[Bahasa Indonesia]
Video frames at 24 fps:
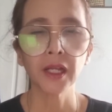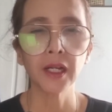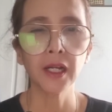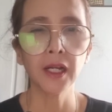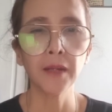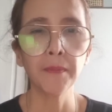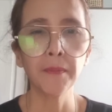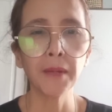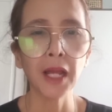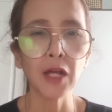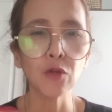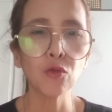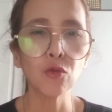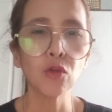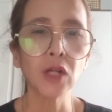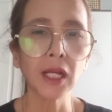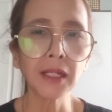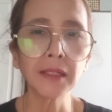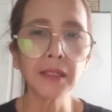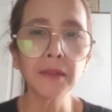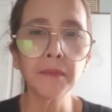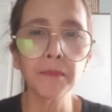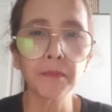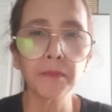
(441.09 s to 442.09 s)
uh,
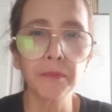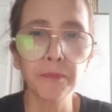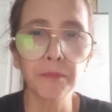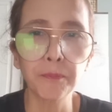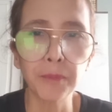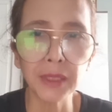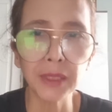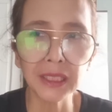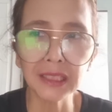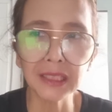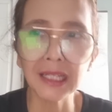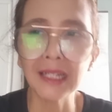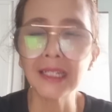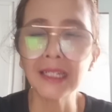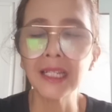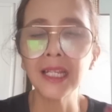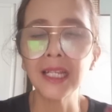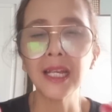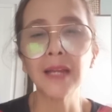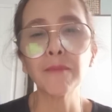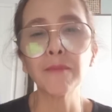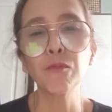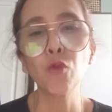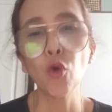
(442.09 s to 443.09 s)
melakukan
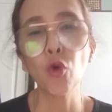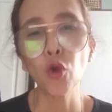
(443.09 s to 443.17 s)
pertandingan